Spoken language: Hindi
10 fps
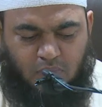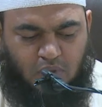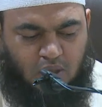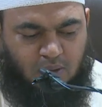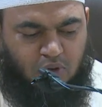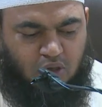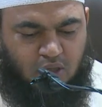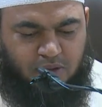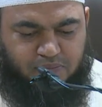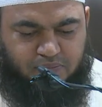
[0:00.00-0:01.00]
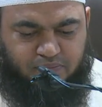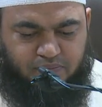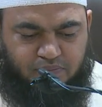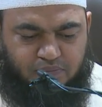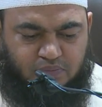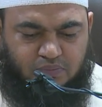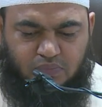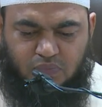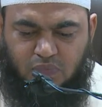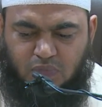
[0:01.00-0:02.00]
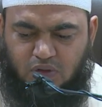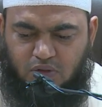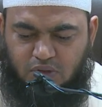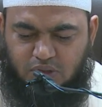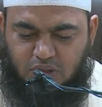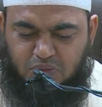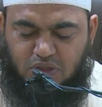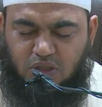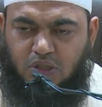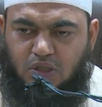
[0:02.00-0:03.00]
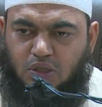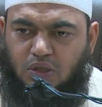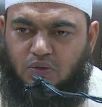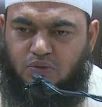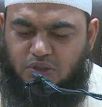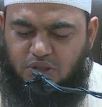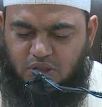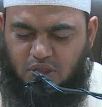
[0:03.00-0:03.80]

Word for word: हम और आप समझने की कोशिश कर